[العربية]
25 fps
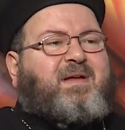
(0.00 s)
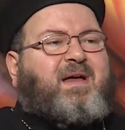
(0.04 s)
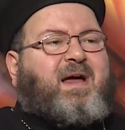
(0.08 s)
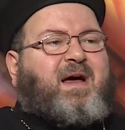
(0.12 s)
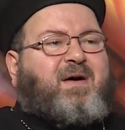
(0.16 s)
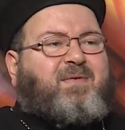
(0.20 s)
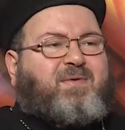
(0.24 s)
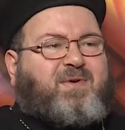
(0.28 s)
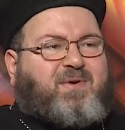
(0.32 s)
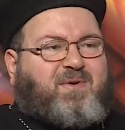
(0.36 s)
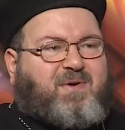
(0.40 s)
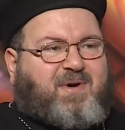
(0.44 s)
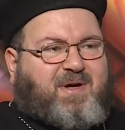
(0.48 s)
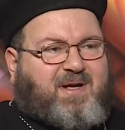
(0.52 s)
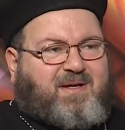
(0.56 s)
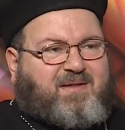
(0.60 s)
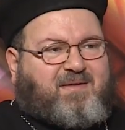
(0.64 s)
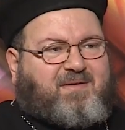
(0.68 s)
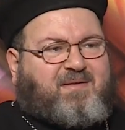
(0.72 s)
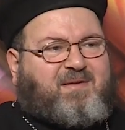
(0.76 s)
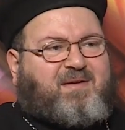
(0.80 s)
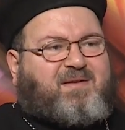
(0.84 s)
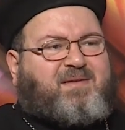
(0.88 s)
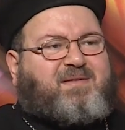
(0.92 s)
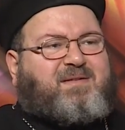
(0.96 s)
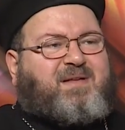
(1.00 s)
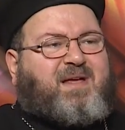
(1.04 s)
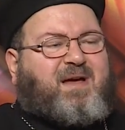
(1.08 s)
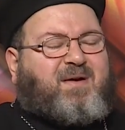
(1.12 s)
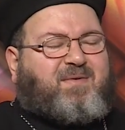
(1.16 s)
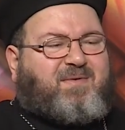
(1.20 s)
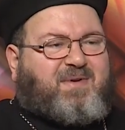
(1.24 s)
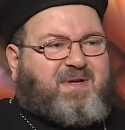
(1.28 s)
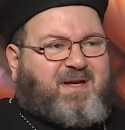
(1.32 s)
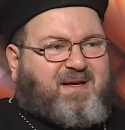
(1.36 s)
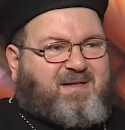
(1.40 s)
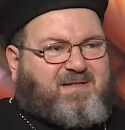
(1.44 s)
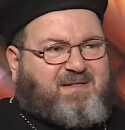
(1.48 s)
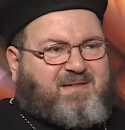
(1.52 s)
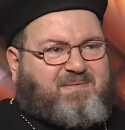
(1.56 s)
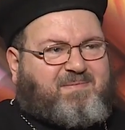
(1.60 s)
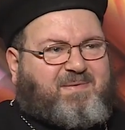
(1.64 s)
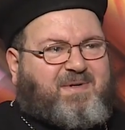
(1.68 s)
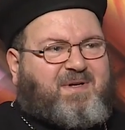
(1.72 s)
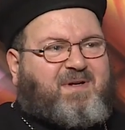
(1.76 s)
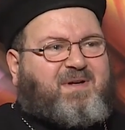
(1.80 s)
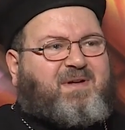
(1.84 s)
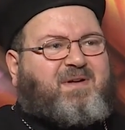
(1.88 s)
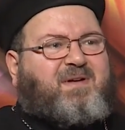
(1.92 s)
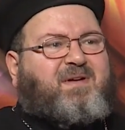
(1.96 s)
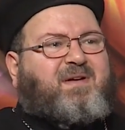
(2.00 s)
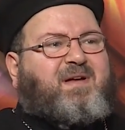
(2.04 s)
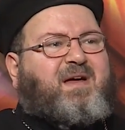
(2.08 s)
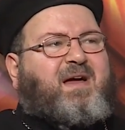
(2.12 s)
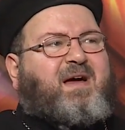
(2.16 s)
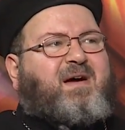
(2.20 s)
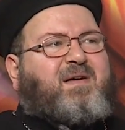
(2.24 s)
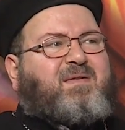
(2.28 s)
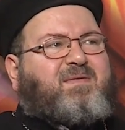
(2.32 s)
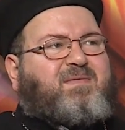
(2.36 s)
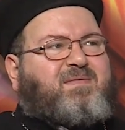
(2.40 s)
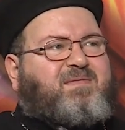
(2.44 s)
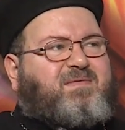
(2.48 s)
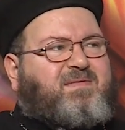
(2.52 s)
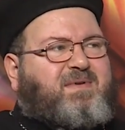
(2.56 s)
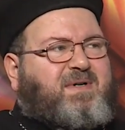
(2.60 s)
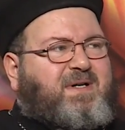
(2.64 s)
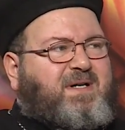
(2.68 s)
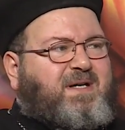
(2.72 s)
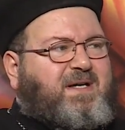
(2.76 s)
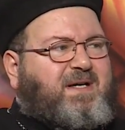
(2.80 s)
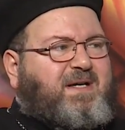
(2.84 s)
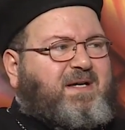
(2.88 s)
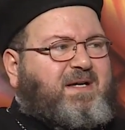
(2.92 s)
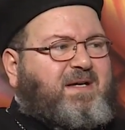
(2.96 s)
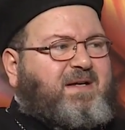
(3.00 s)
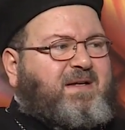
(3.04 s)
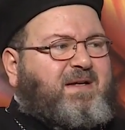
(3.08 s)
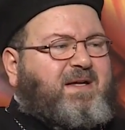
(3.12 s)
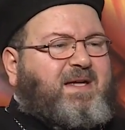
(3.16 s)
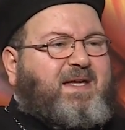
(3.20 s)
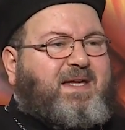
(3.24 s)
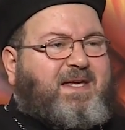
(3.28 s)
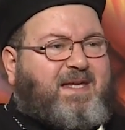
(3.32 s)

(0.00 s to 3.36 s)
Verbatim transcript: او يغطس او يصبغ او آه،